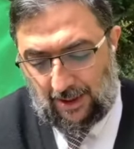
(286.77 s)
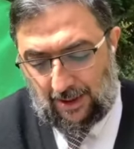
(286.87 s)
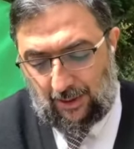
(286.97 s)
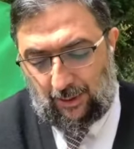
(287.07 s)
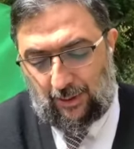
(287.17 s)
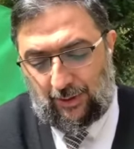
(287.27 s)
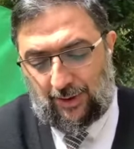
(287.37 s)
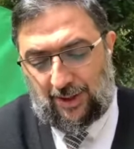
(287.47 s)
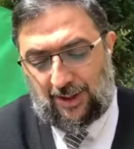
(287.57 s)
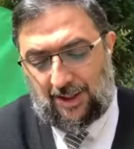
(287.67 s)
Le
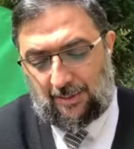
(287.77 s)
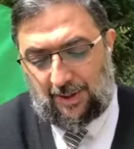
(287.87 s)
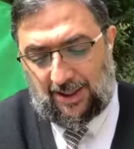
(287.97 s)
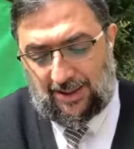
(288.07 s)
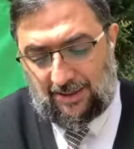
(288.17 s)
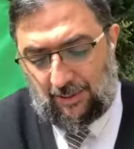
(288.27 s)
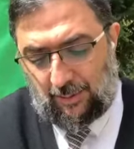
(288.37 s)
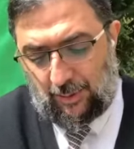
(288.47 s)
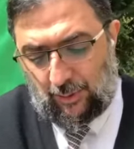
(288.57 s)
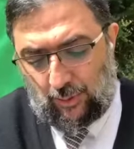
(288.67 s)
Ride, par
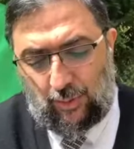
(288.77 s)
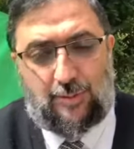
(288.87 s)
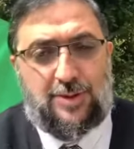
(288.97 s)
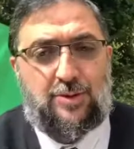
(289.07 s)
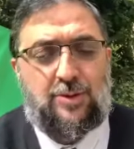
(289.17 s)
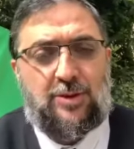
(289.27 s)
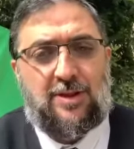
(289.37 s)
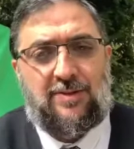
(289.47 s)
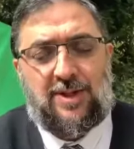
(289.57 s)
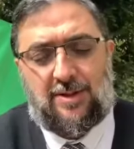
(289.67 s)
exemple, ou le Metsudot
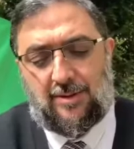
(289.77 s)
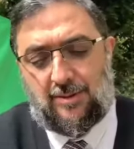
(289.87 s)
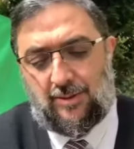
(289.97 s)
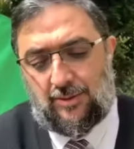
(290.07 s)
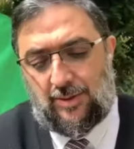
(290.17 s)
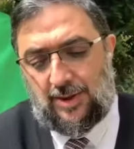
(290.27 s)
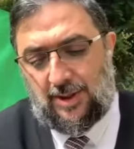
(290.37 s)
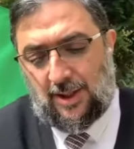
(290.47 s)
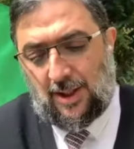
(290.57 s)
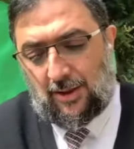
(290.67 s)
David nous dit
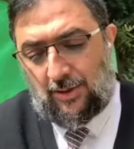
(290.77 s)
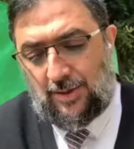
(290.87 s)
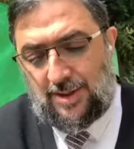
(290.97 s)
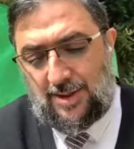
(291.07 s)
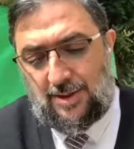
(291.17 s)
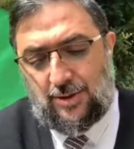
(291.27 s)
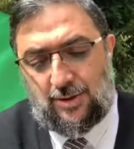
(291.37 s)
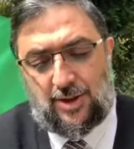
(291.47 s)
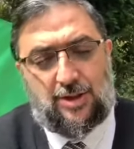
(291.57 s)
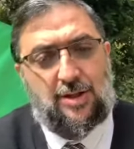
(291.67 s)
que ici,
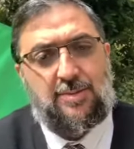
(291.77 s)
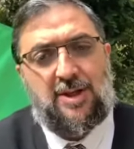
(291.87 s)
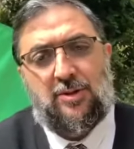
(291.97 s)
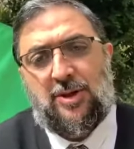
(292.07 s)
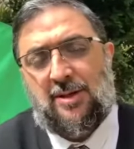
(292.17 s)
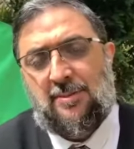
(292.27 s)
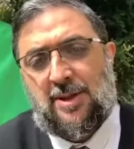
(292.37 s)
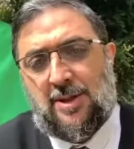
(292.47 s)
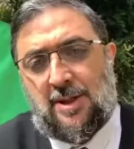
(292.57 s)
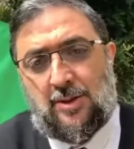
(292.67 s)
Shodreshaim Yegorem,
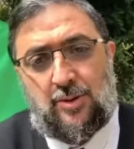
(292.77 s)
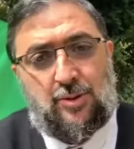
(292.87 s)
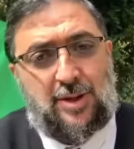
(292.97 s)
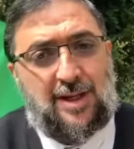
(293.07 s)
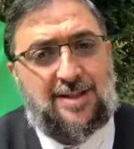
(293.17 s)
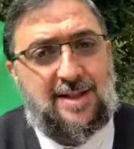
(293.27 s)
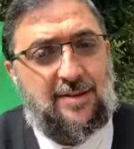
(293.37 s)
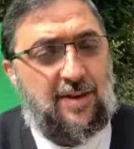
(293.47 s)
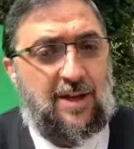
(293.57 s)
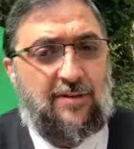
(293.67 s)
donc les
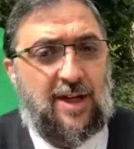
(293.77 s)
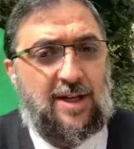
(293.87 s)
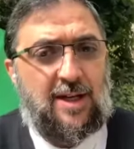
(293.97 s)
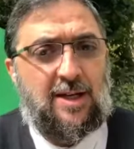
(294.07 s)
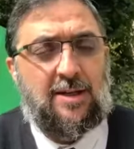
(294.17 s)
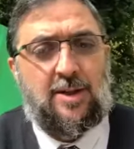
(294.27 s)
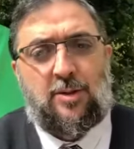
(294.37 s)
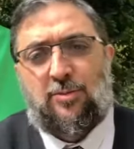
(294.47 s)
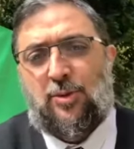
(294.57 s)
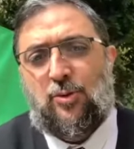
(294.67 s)
effrayera.
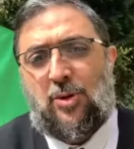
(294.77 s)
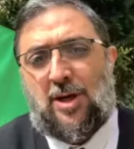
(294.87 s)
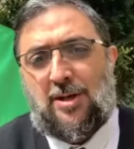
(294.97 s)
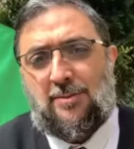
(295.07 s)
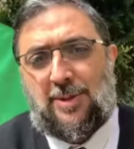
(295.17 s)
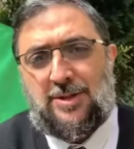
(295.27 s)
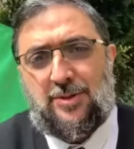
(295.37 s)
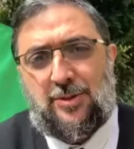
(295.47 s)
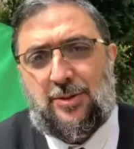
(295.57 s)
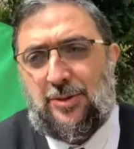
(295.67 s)
Pourquoi Parce
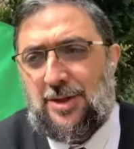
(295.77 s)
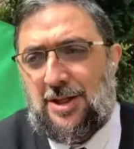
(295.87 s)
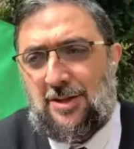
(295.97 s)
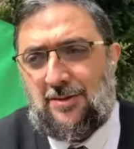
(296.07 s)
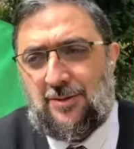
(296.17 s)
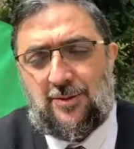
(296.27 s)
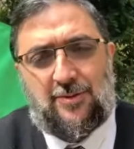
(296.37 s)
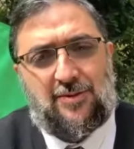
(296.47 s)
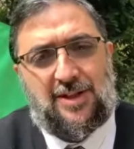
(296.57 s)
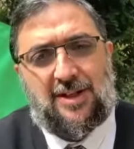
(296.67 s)
que ils vont
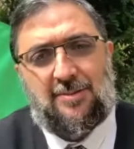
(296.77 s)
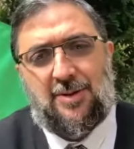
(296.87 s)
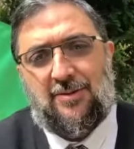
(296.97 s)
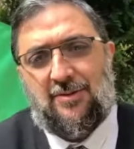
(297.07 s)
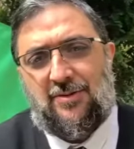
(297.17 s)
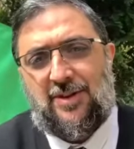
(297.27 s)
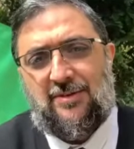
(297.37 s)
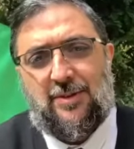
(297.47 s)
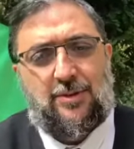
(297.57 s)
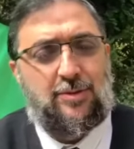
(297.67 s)
finalement
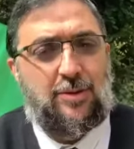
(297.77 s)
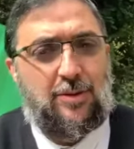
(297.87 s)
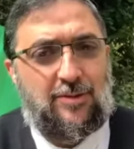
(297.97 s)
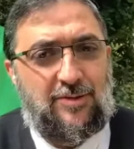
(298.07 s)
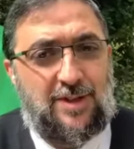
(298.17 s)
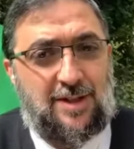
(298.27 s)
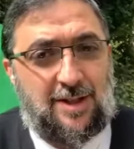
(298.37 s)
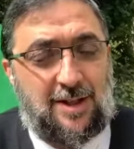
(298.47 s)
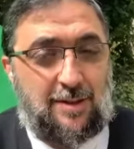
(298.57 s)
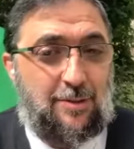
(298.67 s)
vivre toute leur vie
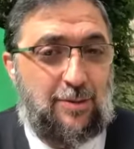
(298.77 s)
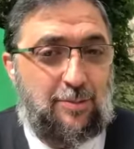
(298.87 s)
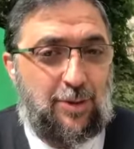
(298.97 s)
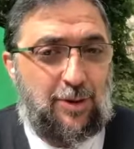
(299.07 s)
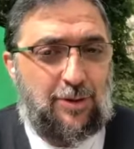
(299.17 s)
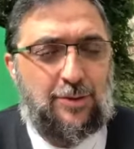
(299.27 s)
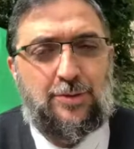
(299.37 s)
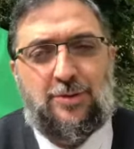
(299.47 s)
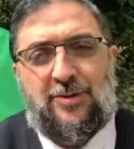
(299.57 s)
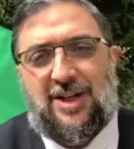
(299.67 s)
de peur de
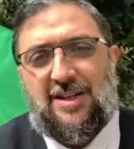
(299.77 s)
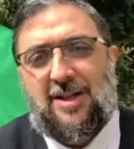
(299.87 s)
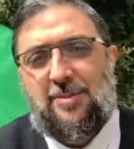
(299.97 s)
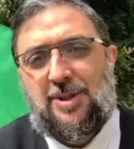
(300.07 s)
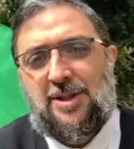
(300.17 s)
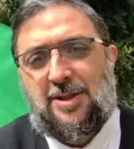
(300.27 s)
se faire attraper.